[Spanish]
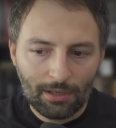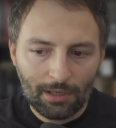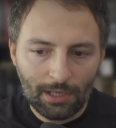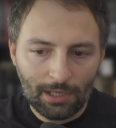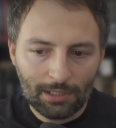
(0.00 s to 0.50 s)

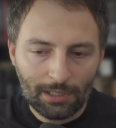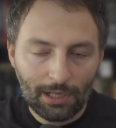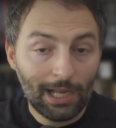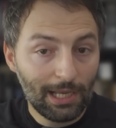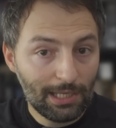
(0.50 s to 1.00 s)
eh,
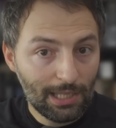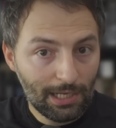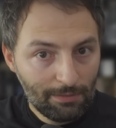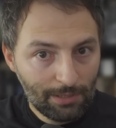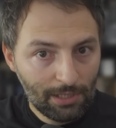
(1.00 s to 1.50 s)
al aire
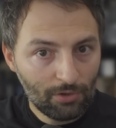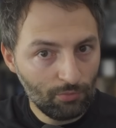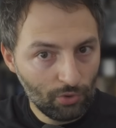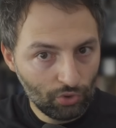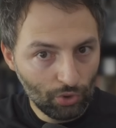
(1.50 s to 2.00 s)
libre con
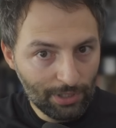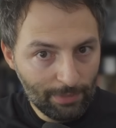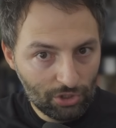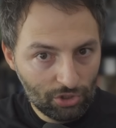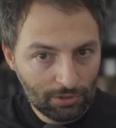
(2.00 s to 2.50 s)
un montón de
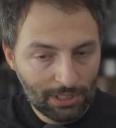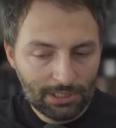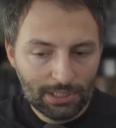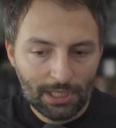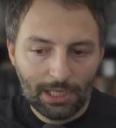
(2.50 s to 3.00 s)

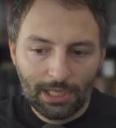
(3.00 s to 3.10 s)
personas